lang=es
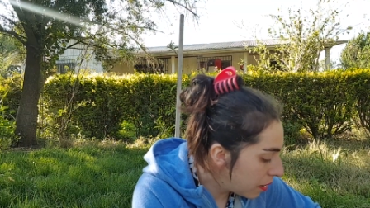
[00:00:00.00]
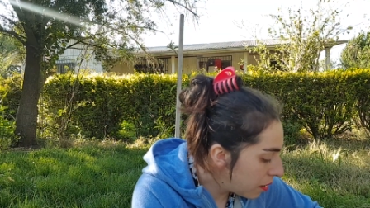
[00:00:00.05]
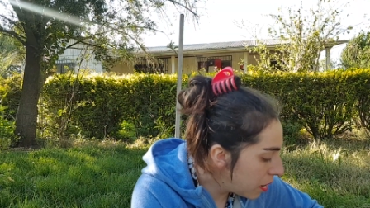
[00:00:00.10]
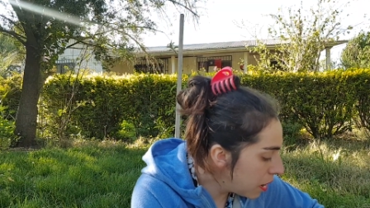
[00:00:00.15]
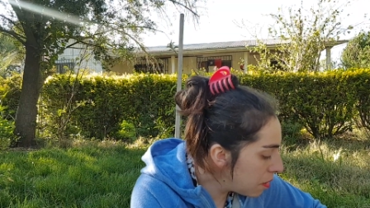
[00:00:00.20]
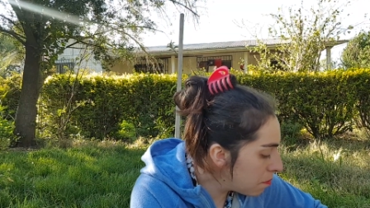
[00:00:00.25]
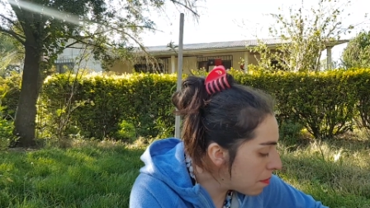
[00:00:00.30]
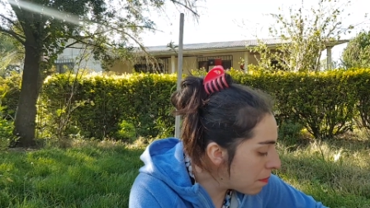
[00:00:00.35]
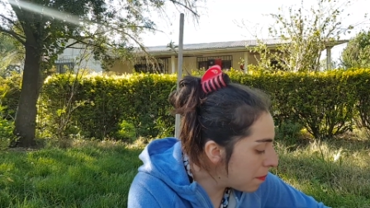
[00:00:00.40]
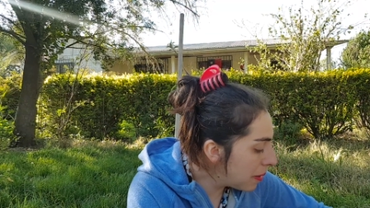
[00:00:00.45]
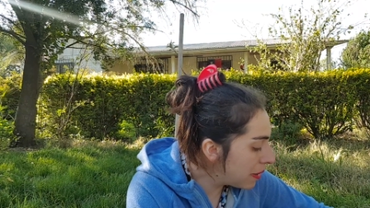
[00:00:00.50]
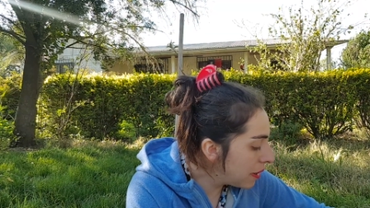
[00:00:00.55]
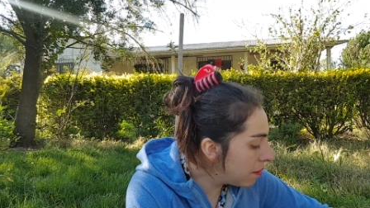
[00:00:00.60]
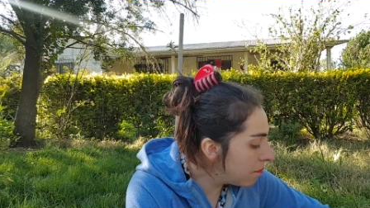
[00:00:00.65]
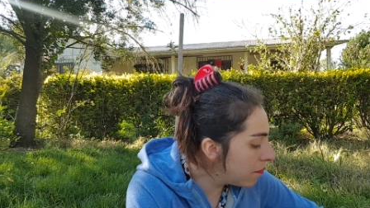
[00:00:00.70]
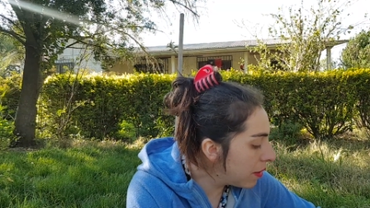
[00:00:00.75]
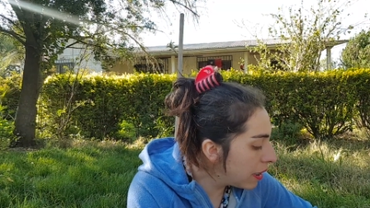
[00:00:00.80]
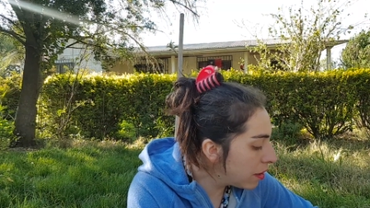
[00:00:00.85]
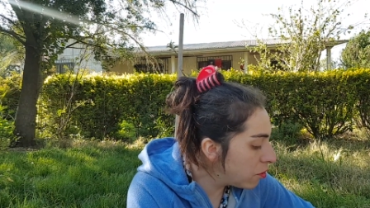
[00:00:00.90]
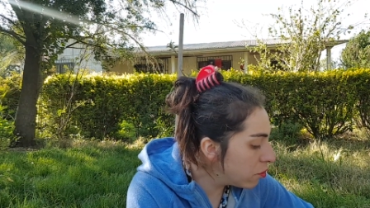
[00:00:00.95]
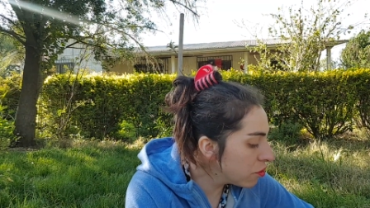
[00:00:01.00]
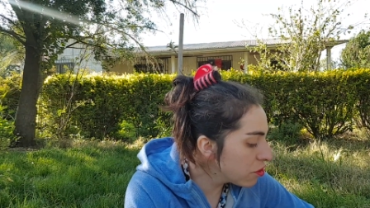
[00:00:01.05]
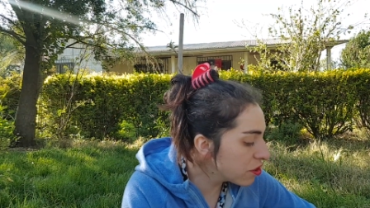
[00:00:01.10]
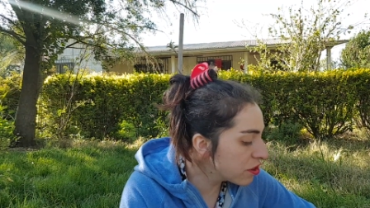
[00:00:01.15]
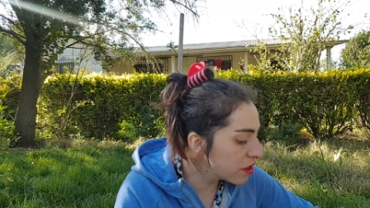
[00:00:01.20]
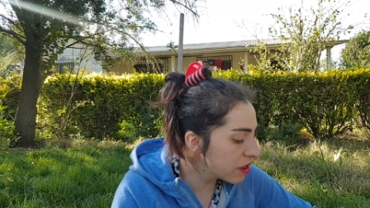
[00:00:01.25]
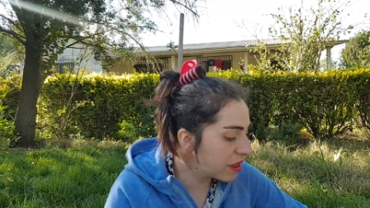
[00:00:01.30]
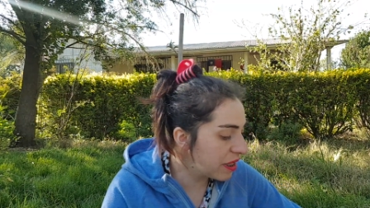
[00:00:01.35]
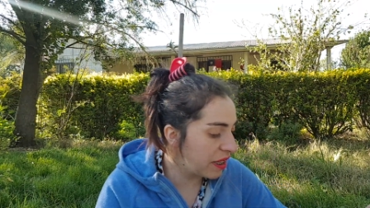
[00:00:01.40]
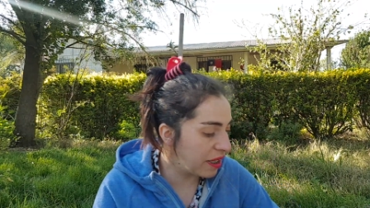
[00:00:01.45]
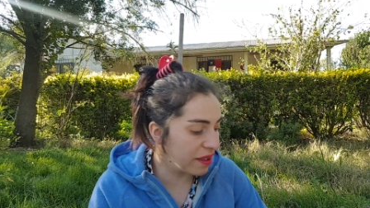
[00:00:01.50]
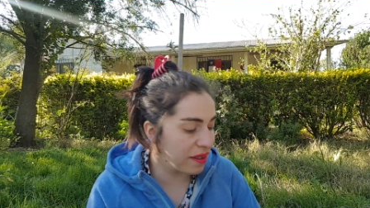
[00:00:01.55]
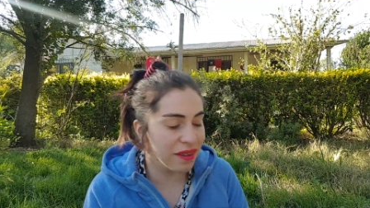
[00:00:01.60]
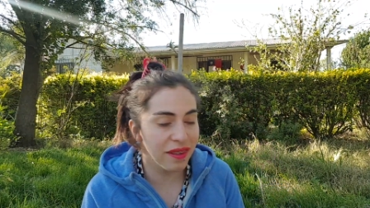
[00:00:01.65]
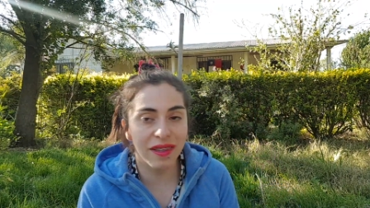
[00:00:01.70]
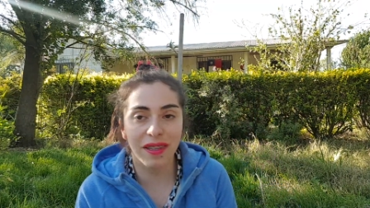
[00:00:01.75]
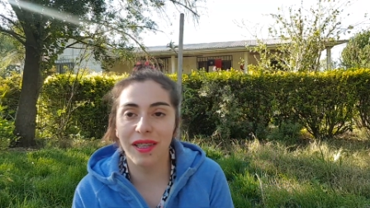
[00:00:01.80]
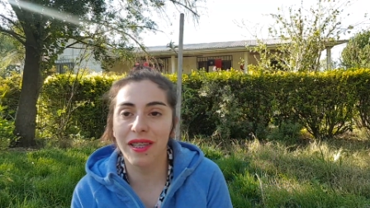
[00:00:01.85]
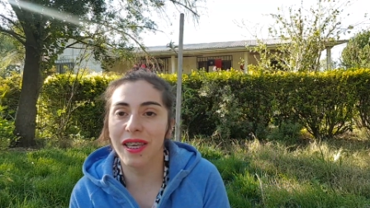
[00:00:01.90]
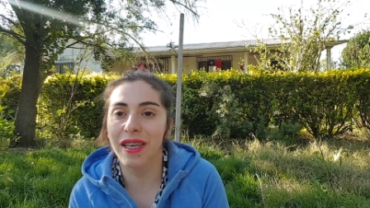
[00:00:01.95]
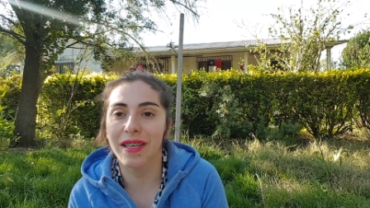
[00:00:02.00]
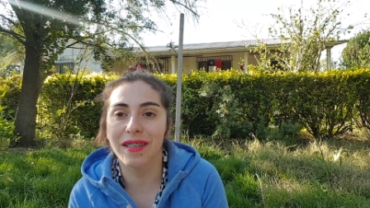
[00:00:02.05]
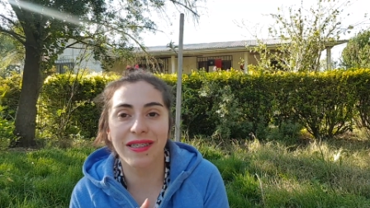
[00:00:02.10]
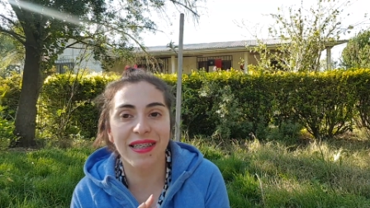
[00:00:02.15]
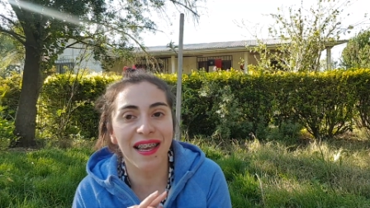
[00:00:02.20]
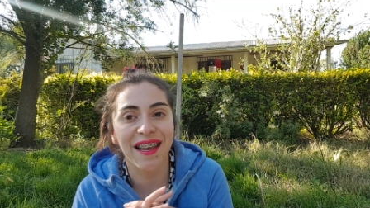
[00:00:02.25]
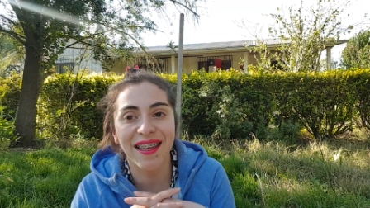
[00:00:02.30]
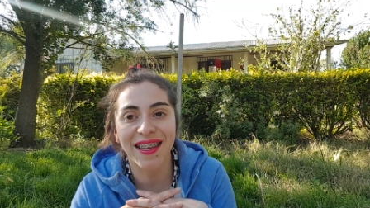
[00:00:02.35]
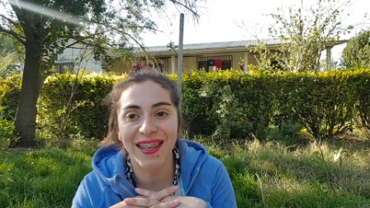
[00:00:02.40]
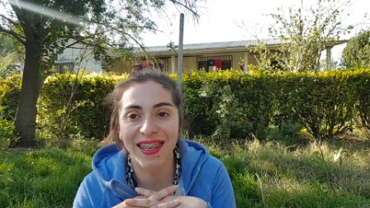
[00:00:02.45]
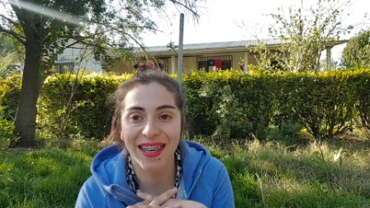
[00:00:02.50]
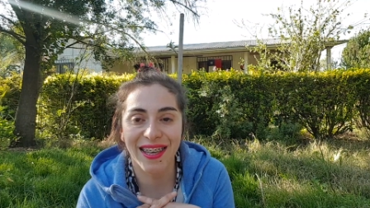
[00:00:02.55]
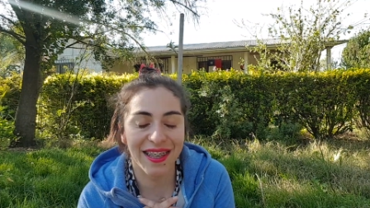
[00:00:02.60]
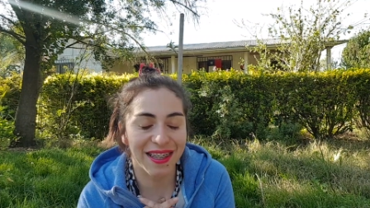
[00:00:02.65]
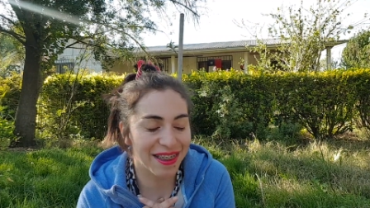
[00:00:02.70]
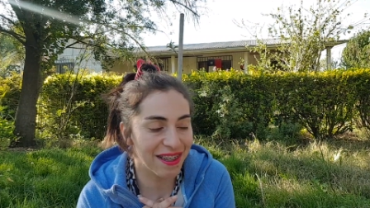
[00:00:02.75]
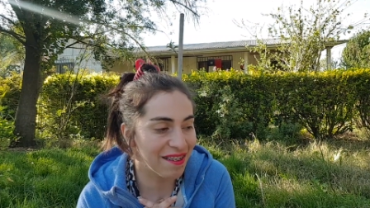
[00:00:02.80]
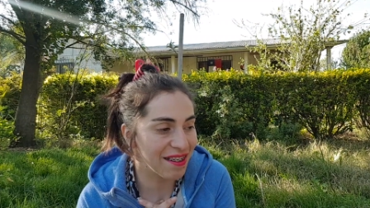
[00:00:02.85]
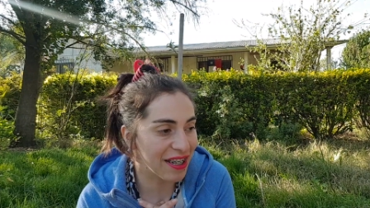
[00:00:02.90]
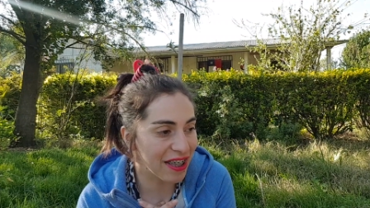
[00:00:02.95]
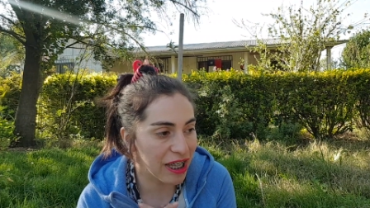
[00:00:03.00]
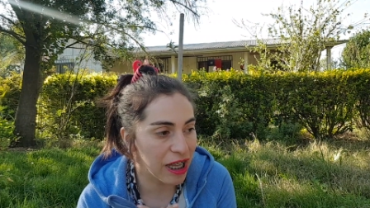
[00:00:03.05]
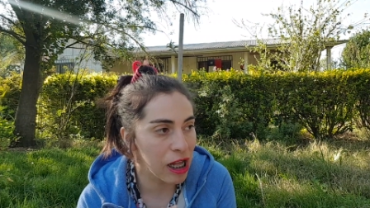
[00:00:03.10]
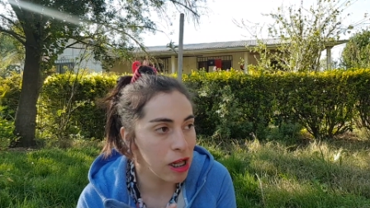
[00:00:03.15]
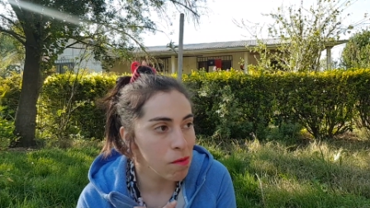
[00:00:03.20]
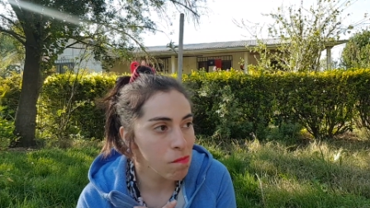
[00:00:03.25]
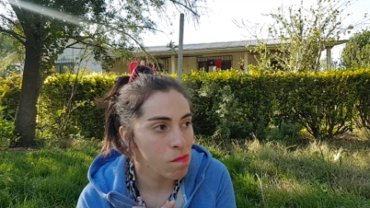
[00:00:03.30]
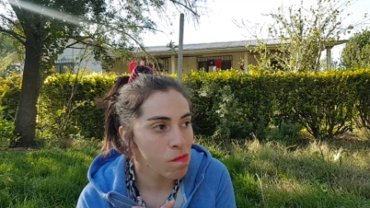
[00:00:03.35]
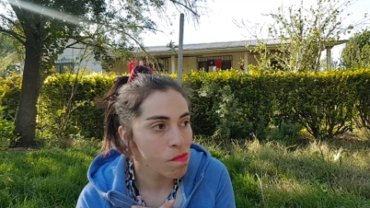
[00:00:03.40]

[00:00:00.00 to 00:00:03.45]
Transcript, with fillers: Y me pedí varios kits que saben que, de verdad,